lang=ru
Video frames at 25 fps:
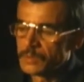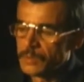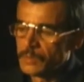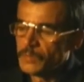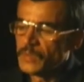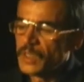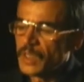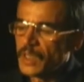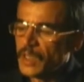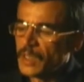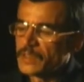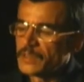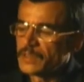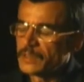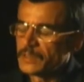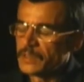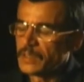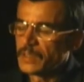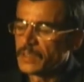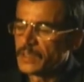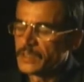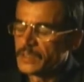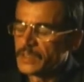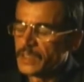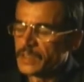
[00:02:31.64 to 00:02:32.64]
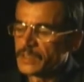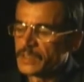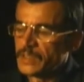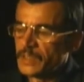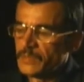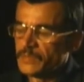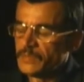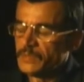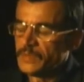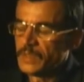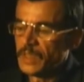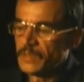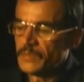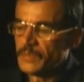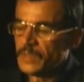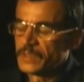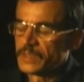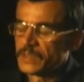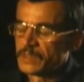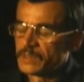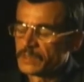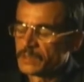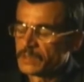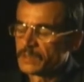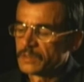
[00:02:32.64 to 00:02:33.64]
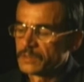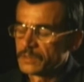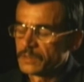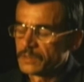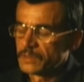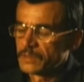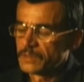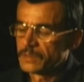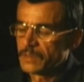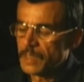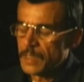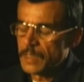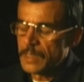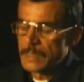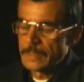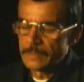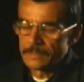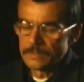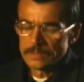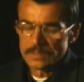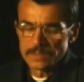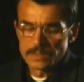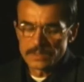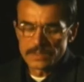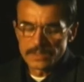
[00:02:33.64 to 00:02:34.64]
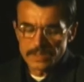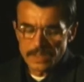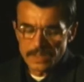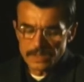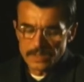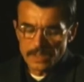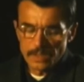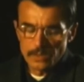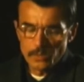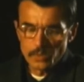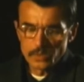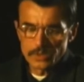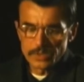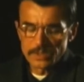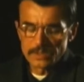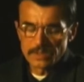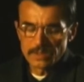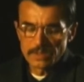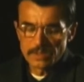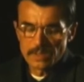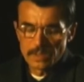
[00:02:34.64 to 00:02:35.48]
мне кажется, закричал на весь Златоуст.